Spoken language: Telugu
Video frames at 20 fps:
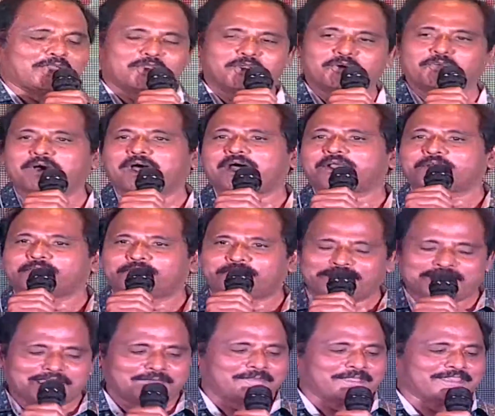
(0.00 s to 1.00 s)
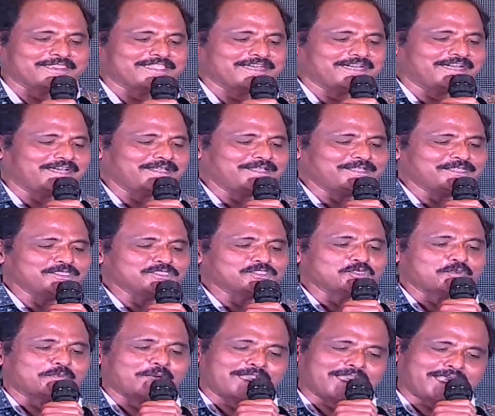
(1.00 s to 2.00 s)
అల్లువారు వియ్యమంద
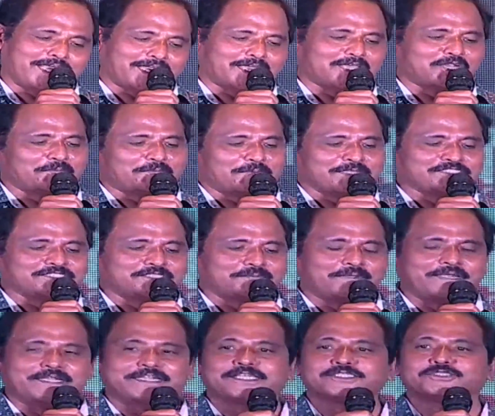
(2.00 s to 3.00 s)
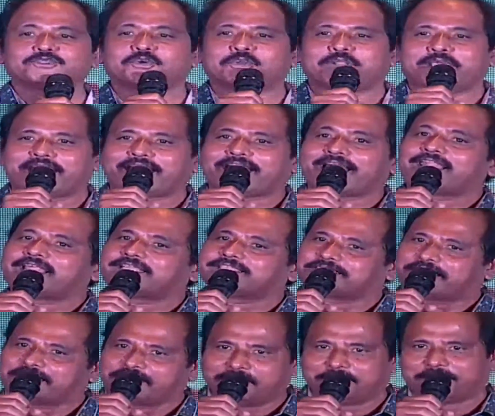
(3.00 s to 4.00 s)
శుభలేఖలు పంచిపెట్టి సురేఖల
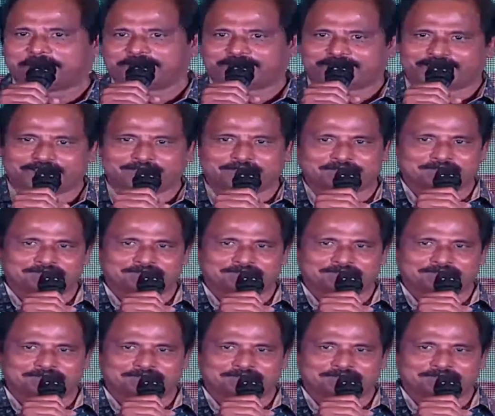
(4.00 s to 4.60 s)
చేయి పట్టి